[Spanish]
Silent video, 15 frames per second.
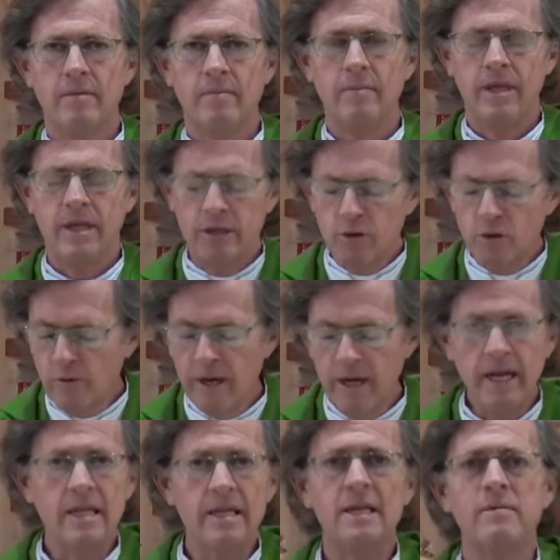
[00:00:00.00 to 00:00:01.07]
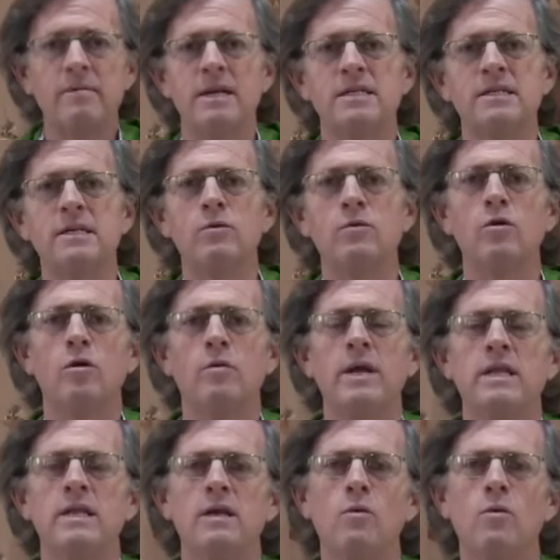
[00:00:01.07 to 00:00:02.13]
Me detuve en este versículo
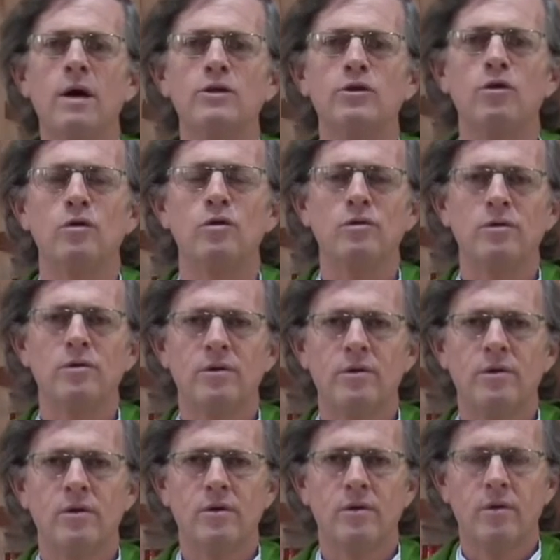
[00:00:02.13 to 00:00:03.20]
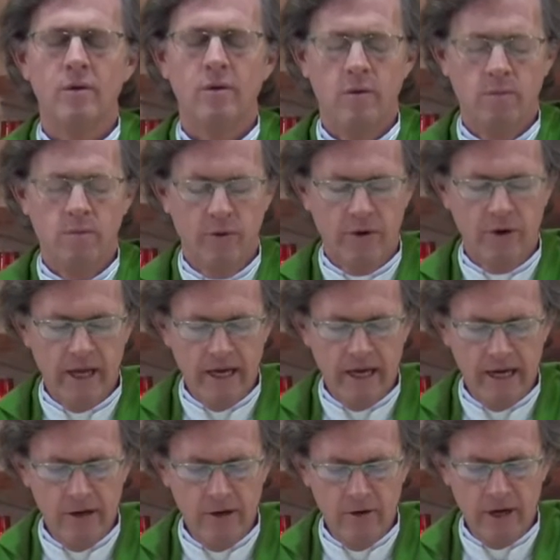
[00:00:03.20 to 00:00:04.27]
24 porque
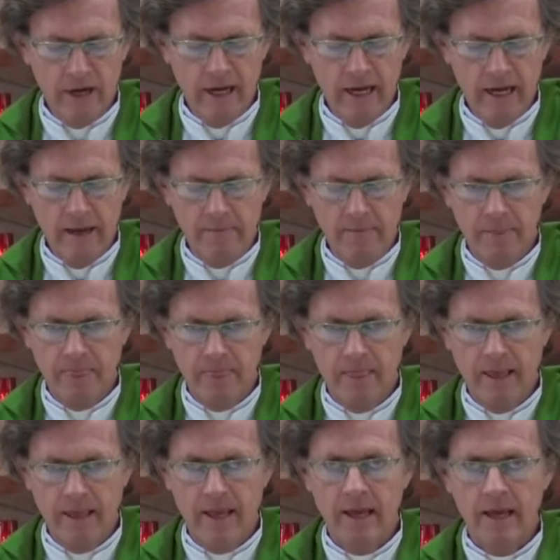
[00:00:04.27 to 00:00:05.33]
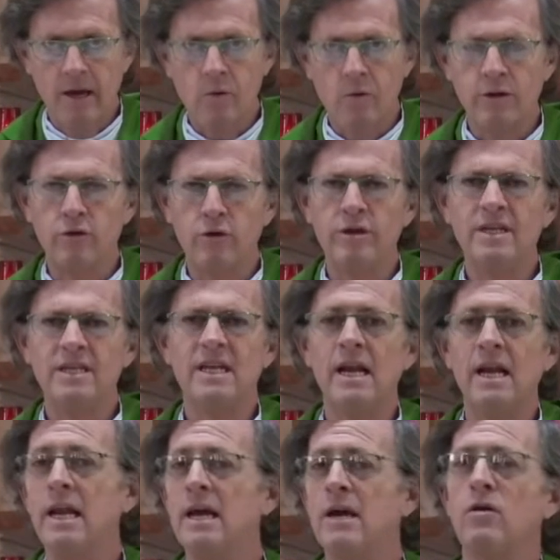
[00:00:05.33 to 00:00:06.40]
creo que cuando dice
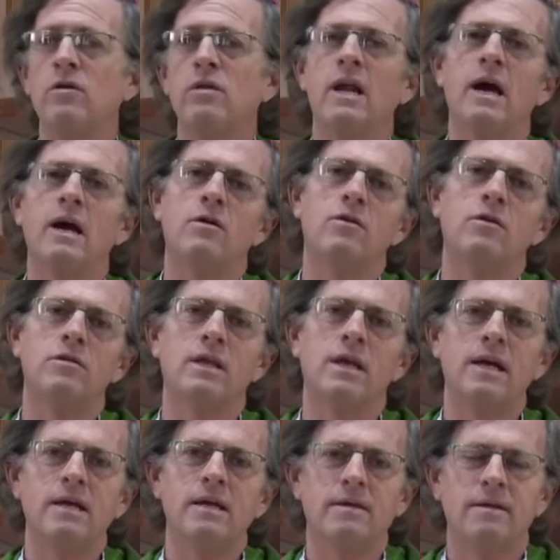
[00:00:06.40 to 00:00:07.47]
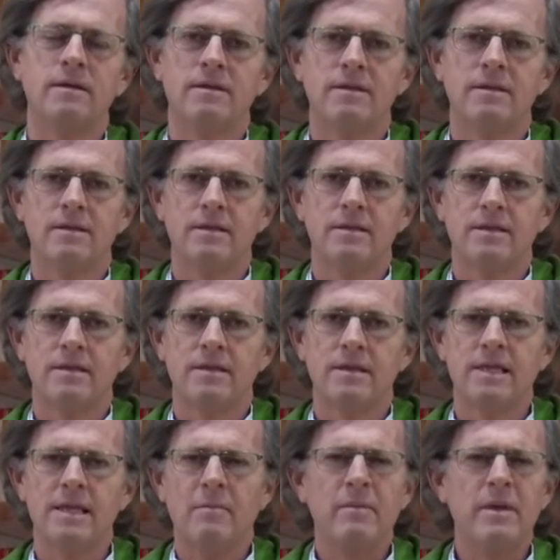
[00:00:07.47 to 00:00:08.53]
lejos de la costa,
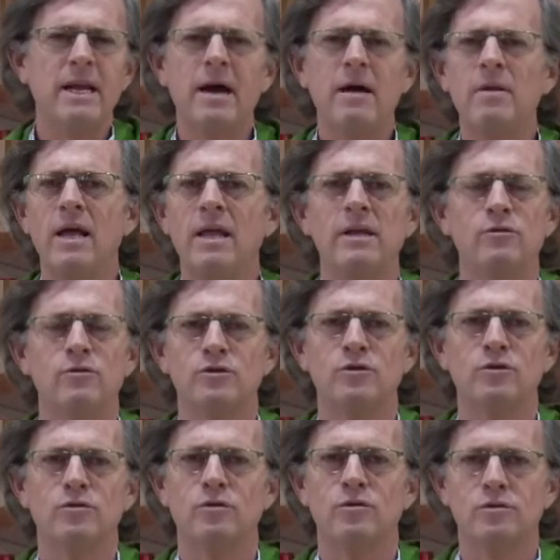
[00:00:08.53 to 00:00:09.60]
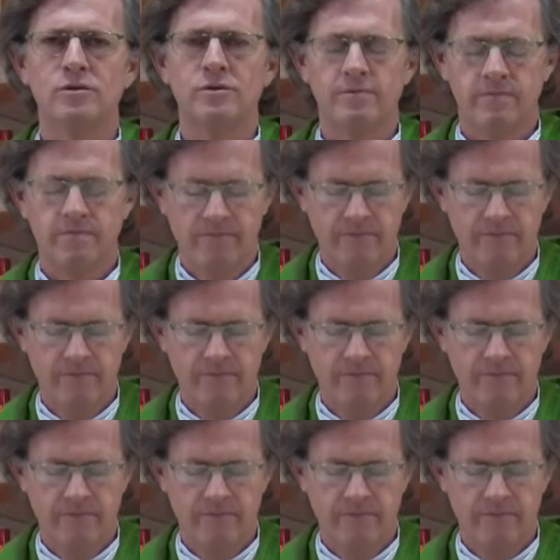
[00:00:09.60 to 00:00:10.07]
también habla de nosotros,